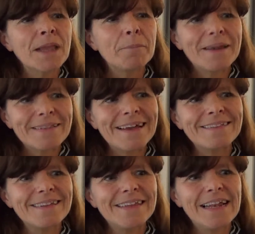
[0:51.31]
per
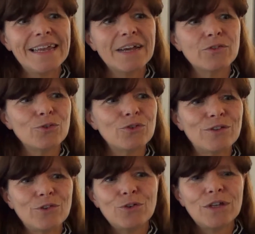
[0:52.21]
tante delle
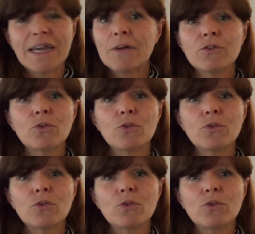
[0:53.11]
associazioni, eh,